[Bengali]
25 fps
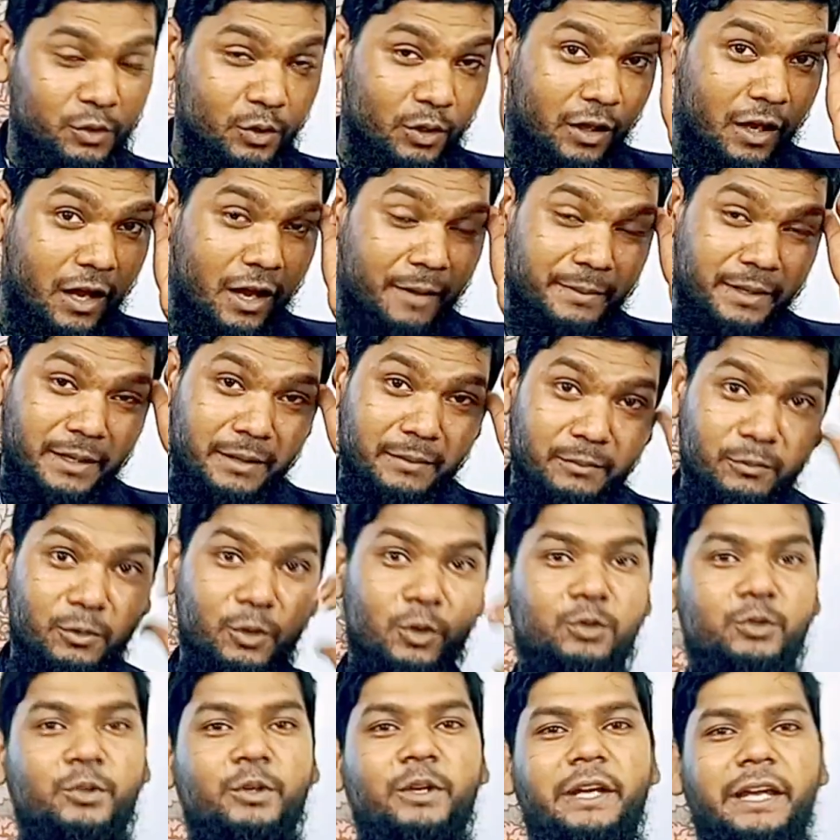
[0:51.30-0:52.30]
তো আমি
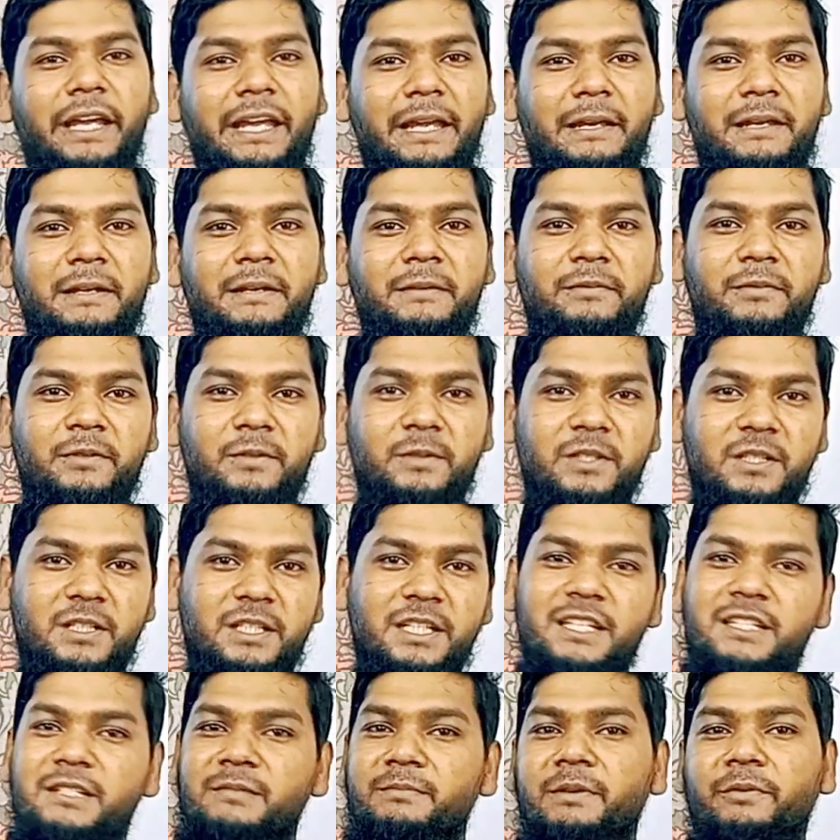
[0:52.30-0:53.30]
মূলত এই
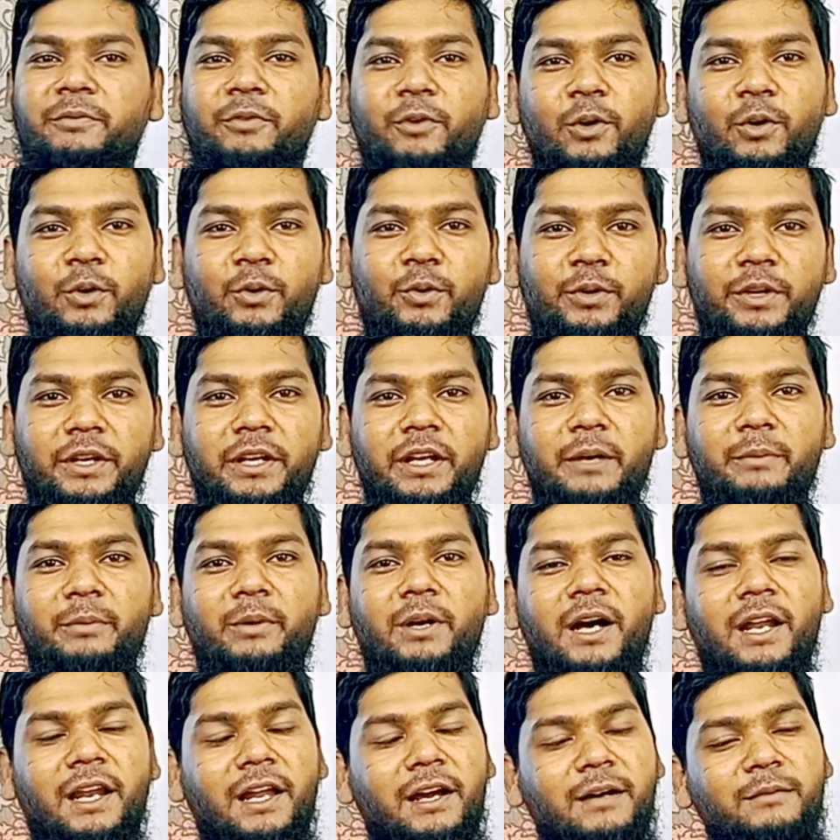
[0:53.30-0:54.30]
সিস্টেমটা ফলো করি
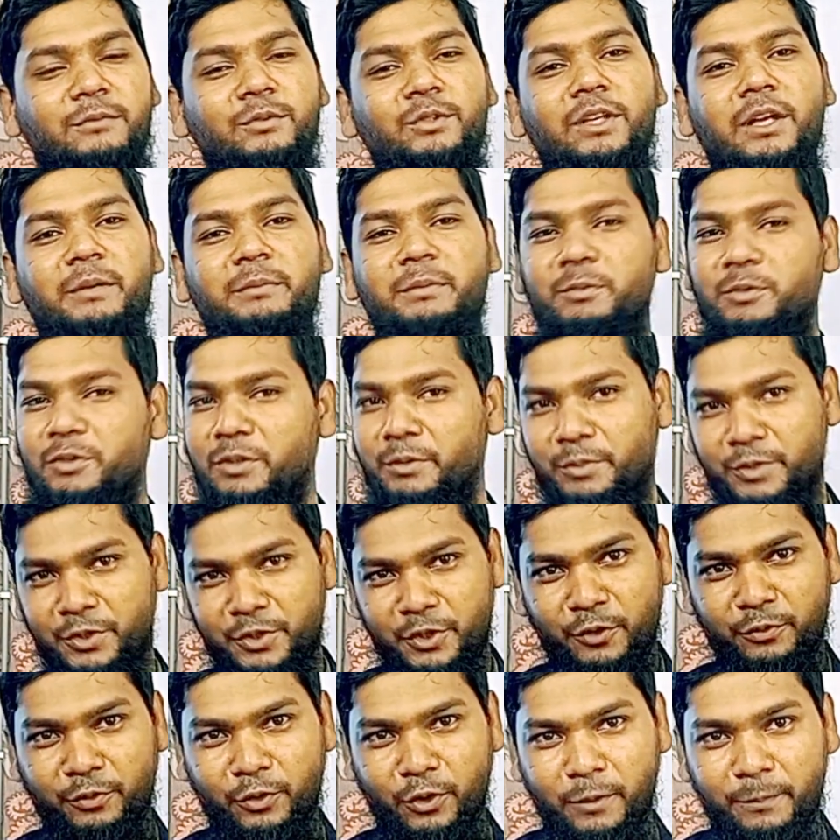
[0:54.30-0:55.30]
এবং আলহামদুলিল্লাহ আমি মোটামুটি
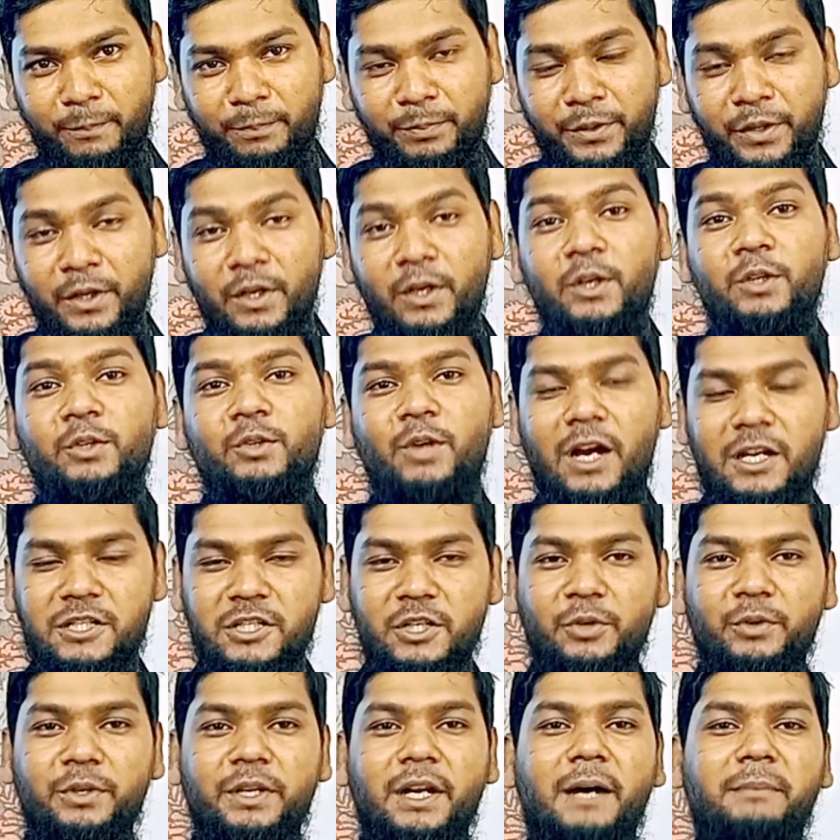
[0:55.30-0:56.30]
সফল তো
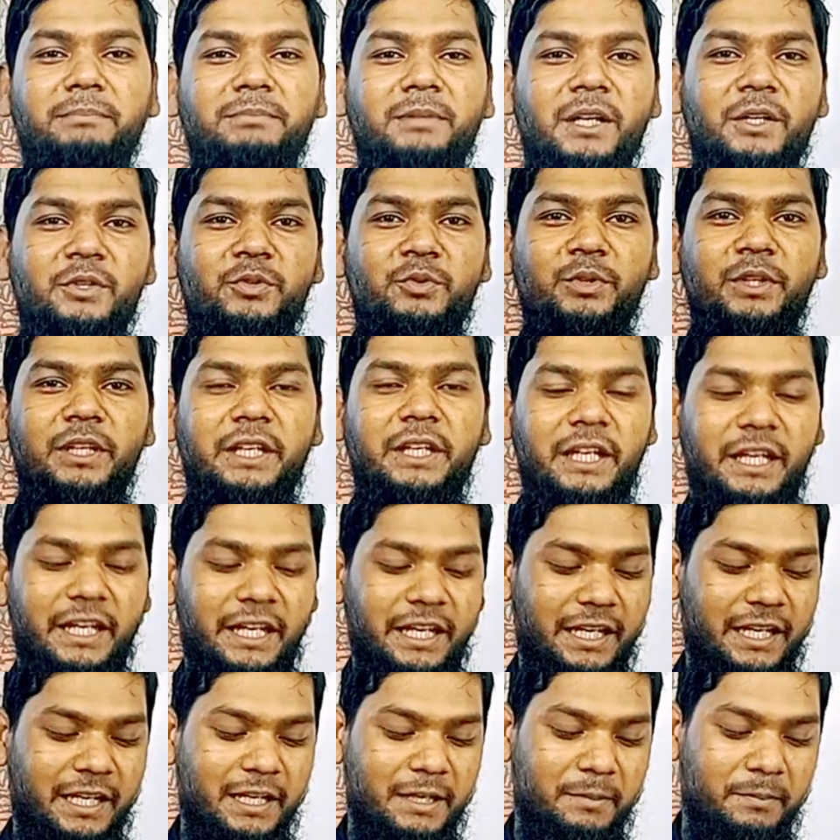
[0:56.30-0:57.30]
আশা করি আপনারা যদি
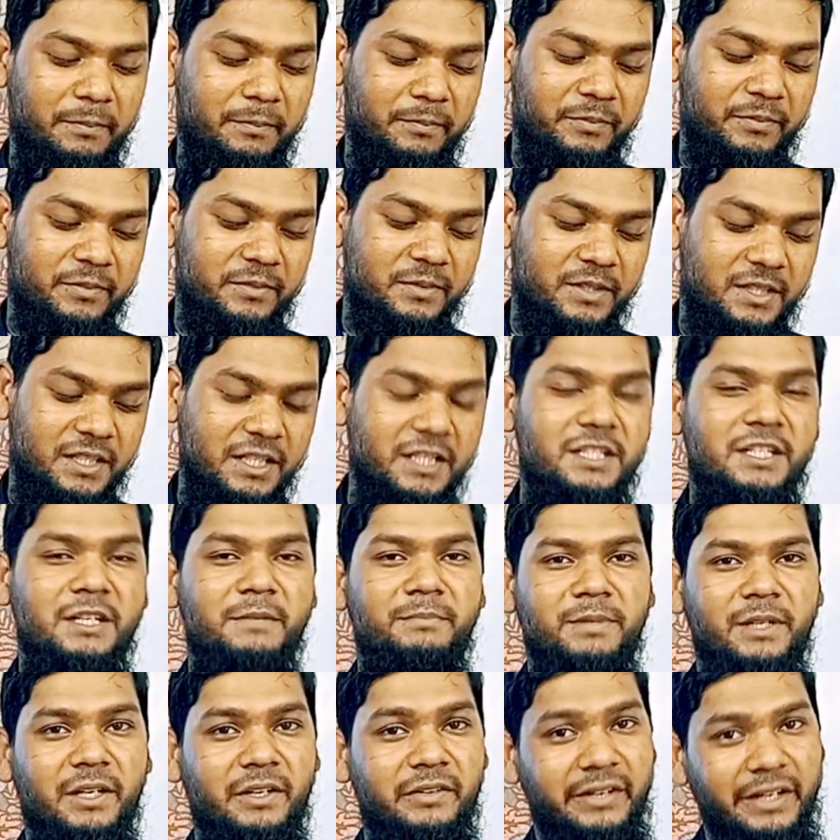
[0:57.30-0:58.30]
এই
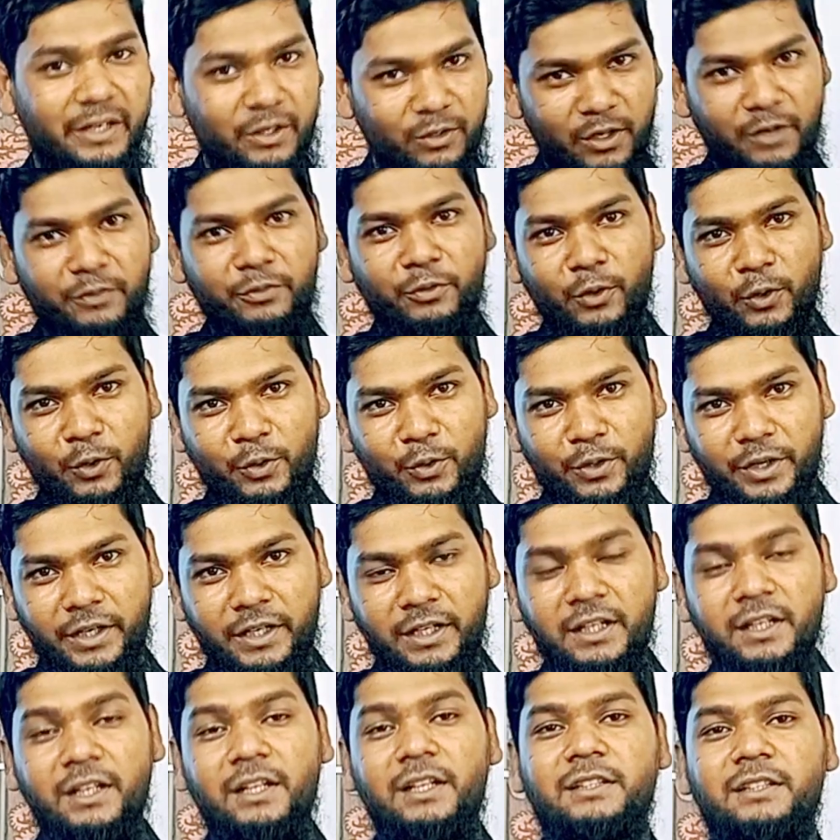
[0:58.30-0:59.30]
সিস্টেমটা রেগুলার ফলো
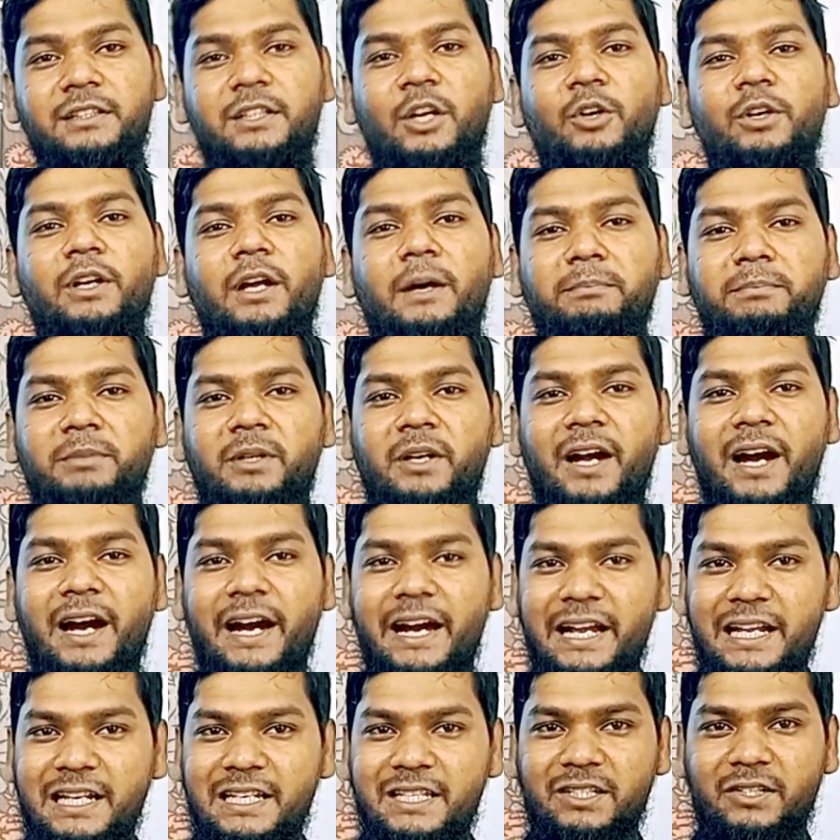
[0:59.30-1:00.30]
করেন তাহলে আপনার
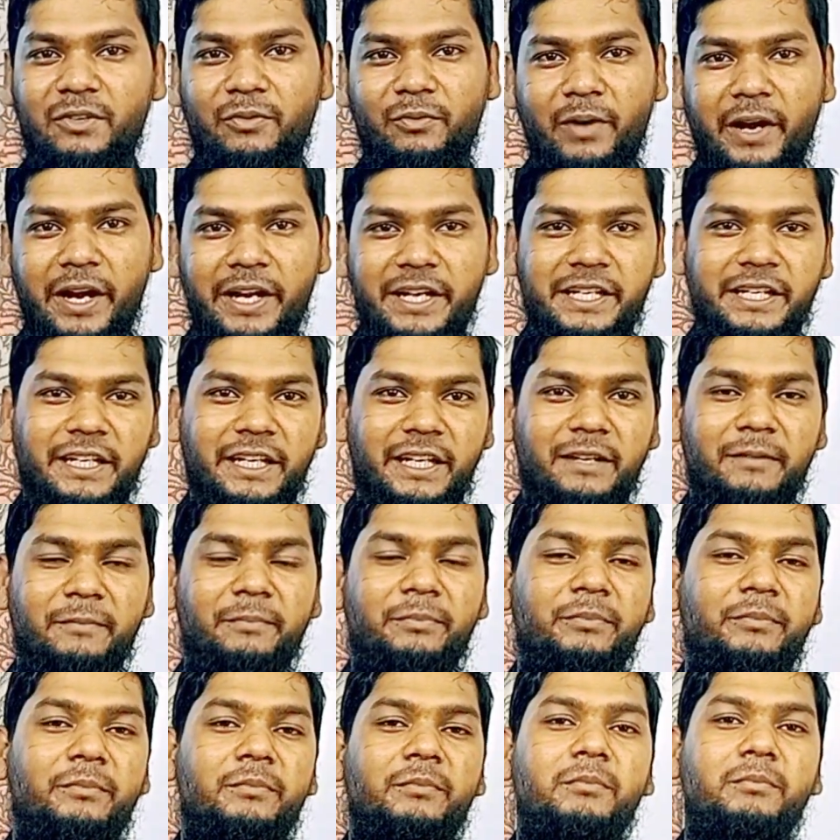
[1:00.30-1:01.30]
আয়েলস রাইটিংয়ে
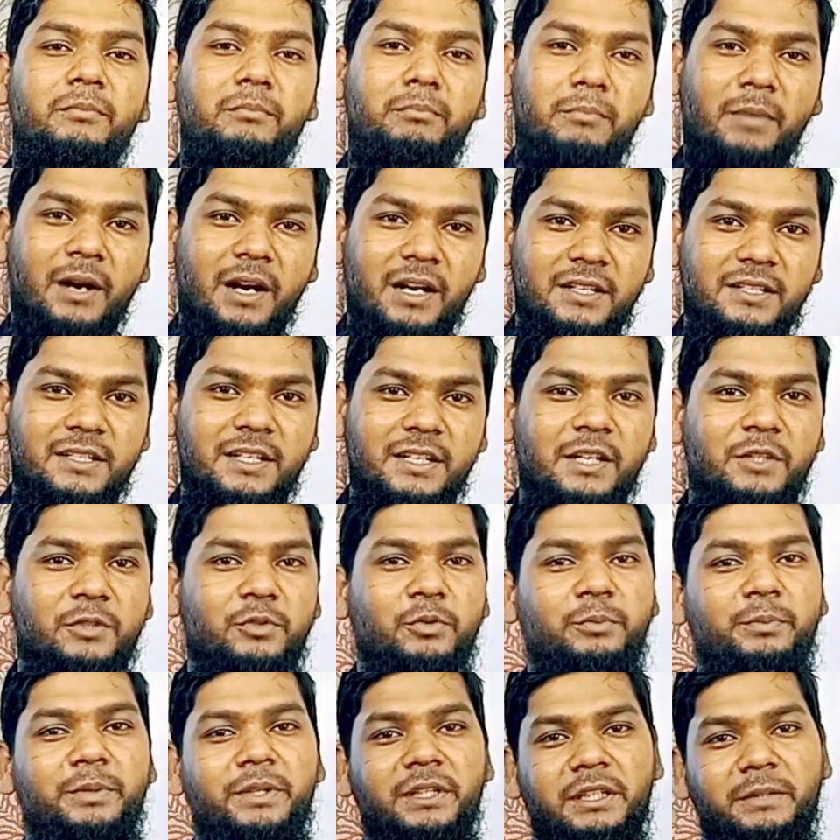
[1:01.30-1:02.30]
মার্কসটা
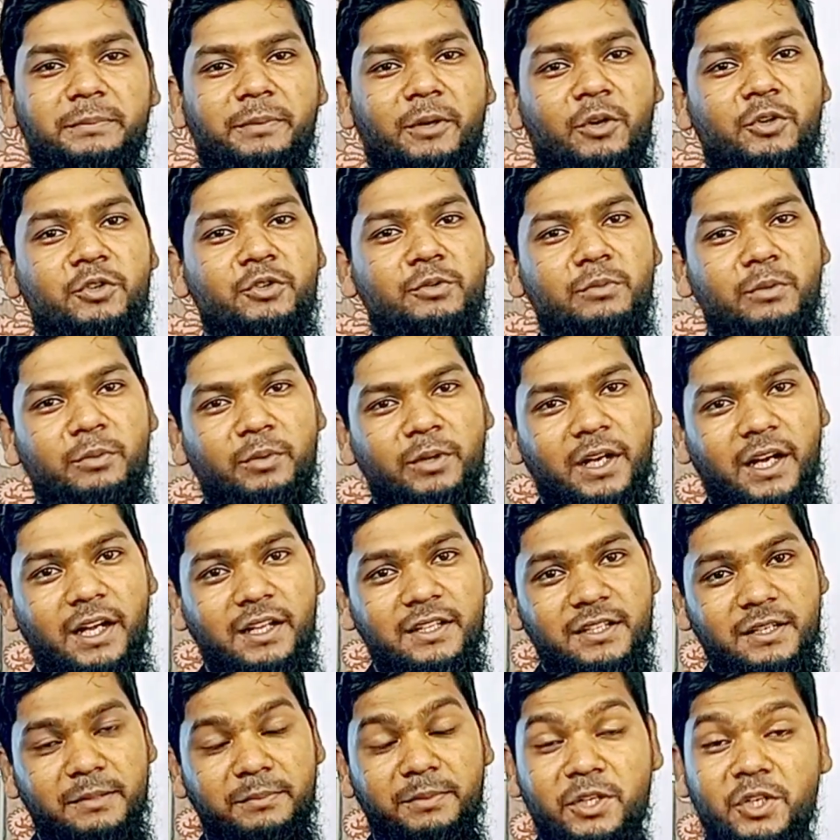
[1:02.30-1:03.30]
একটু বৃদ্ধি পাওয়ার সম্ভাবনা
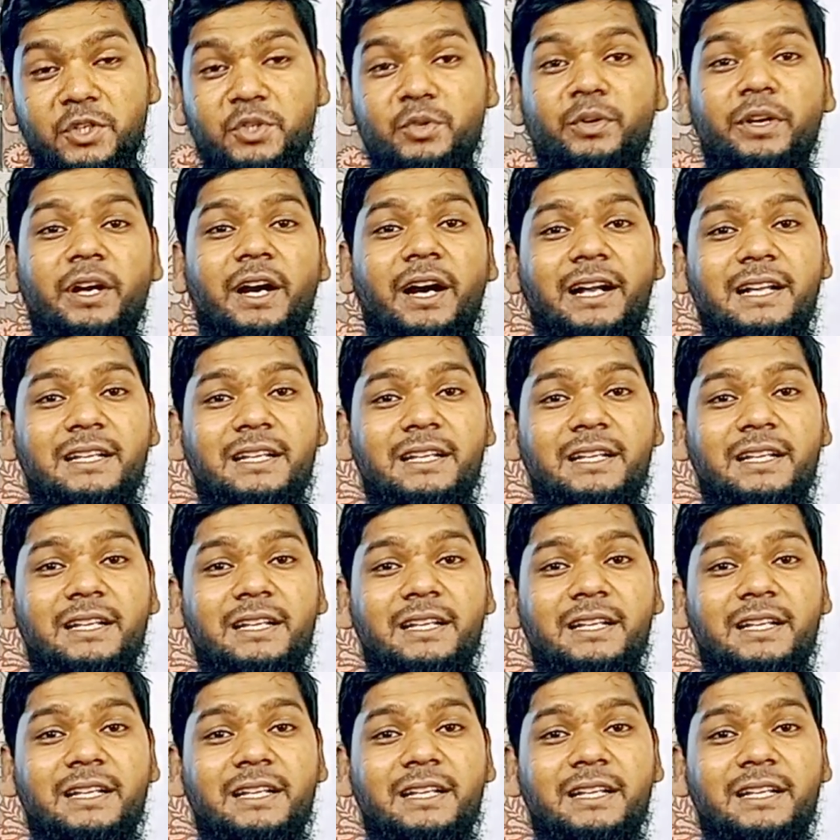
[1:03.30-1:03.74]
আছে বিশেষ করে